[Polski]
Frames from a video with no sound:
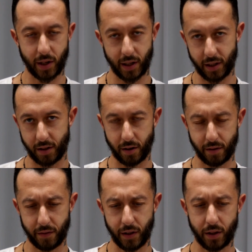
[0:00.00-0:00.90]
teraz jest trochę
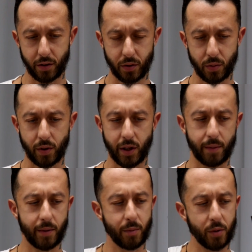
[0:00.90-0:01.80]
w innej odsłonie,
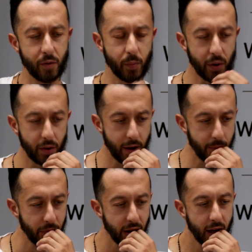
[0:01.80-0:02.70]
mają nowy program